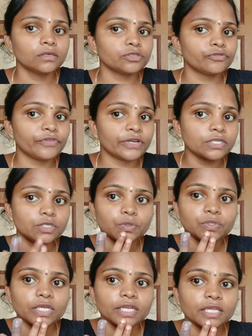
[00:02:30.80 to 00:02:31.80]
సో ఫ్రెండ్స్
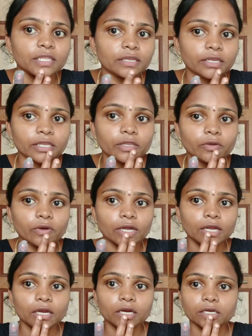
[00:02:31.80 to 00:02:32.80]
చూసారు కదండి నేను
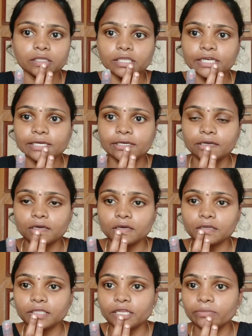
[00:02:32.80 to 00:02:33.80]
ఒక త్రీ
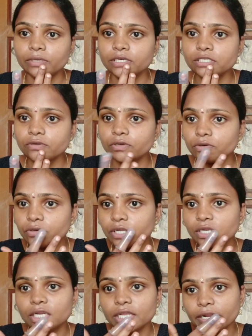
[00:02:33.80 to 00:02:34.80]
త్రీ మినిట్స్ వరకు
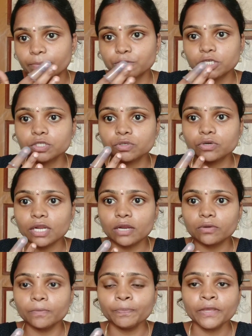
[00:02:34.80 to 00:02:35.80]
నేను ఇలా రబ్
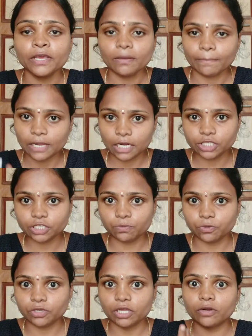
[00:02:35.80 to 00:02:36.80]
చేసుకున్నాను మళ్ళీ
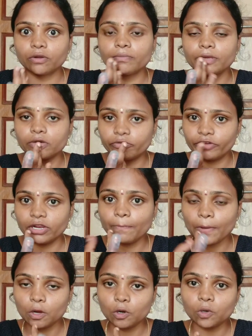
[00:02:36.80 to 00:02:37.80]
చెప్తున్నాను మీకు ఒకవేళ
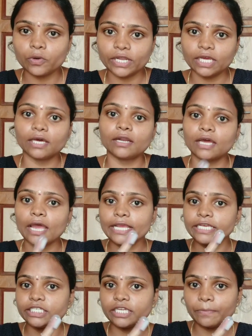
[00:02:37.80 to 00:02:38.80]
పగుళ్ళు ఉంటే కనుక
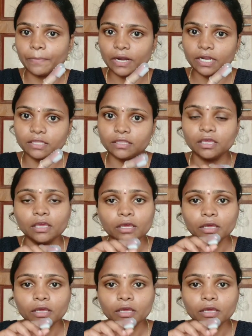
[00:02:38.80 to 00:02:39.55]
ఈ స్టెప్ అనేది